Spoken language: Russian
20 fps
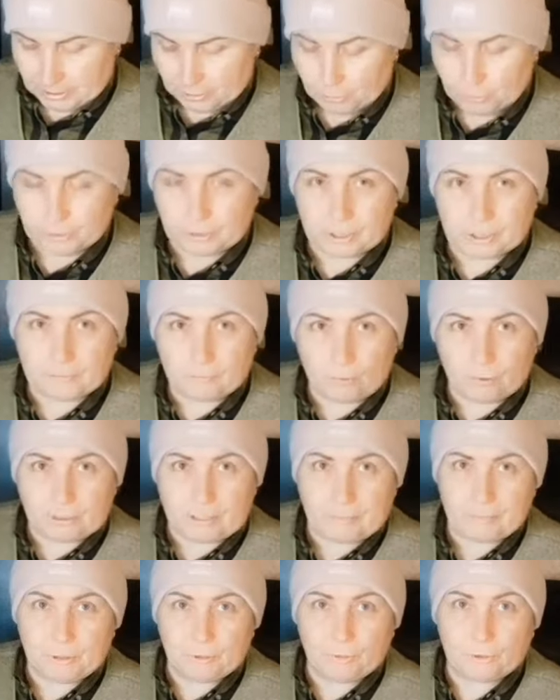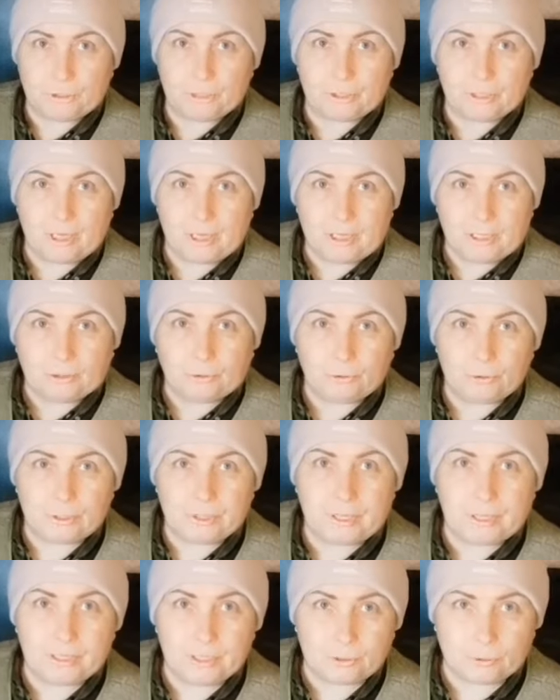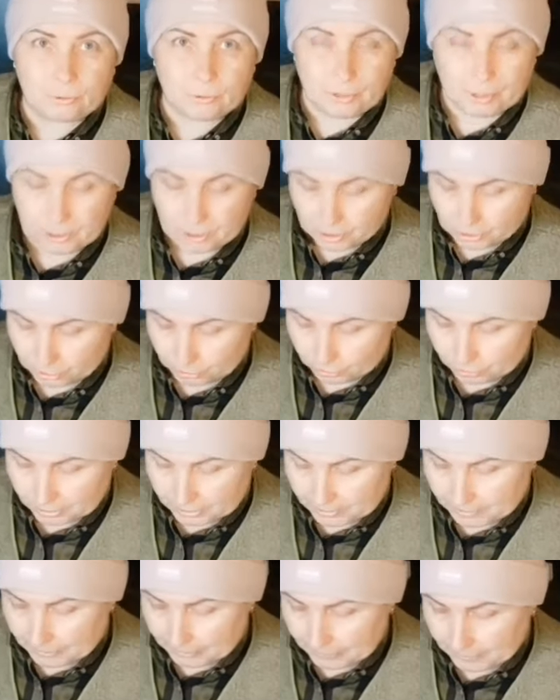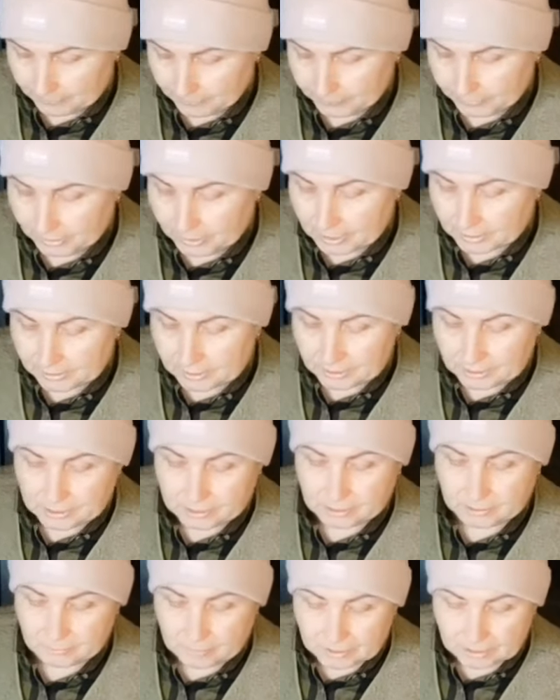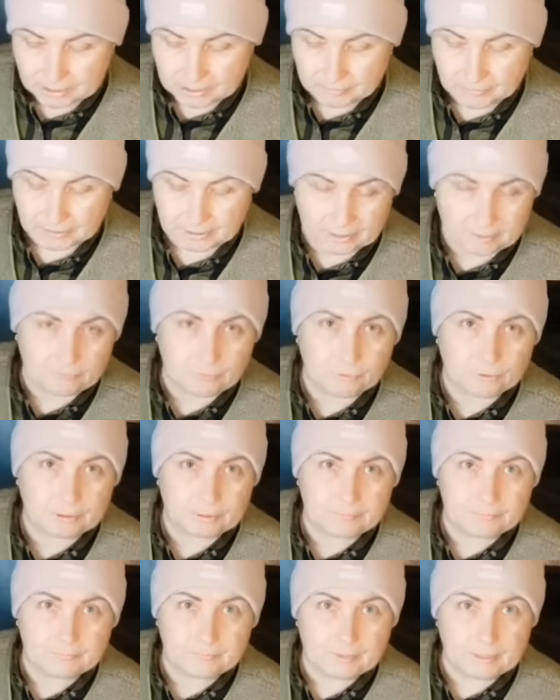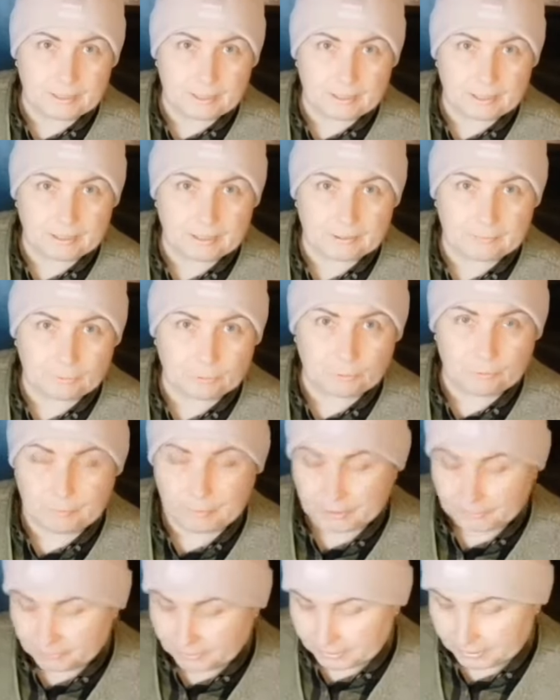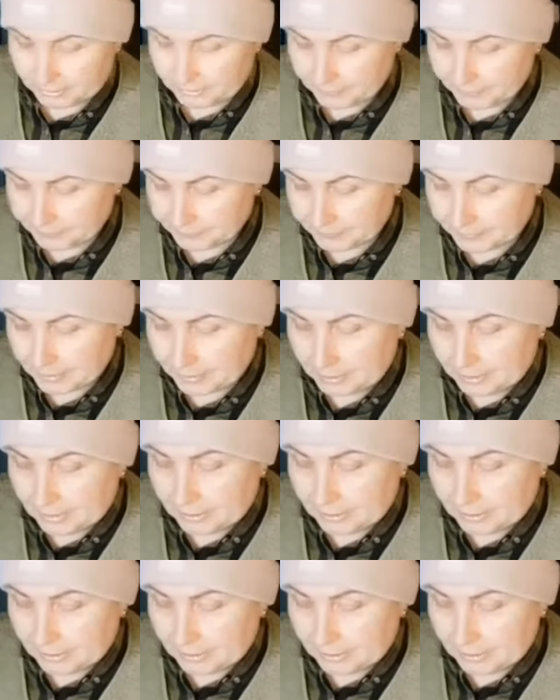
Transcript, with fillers: если какой-то звук там не очень, друзья, не судите строго. Никогда не снимала с микрофоном, это вот впервые.